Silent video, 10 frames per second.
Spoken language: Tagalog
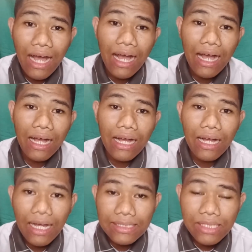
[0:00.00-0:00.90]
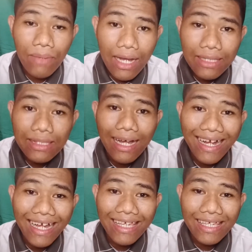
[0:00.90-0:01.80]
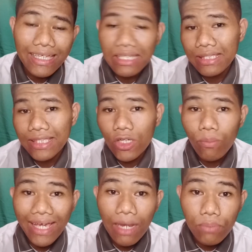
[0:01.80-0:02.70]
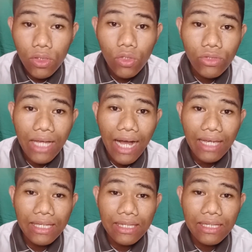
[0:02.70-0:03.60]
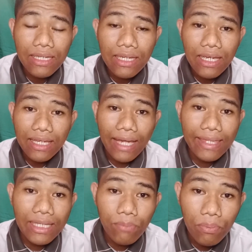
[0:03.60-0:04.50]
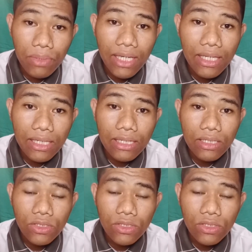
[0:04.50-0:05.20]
Ang kasamaan lang ay hindi ko may upload dahil cannot be play.